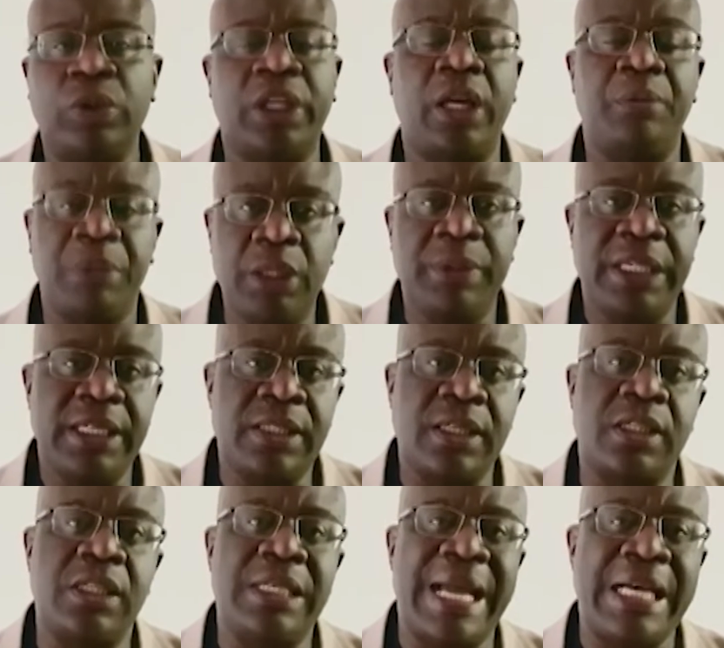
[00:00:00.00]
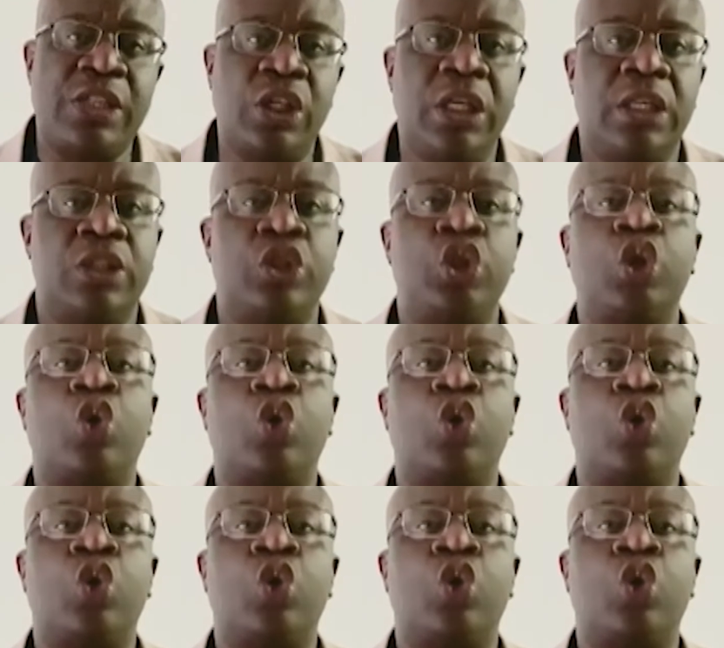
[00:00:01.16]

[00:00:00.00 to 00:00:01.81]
não têm a mínima necessidade de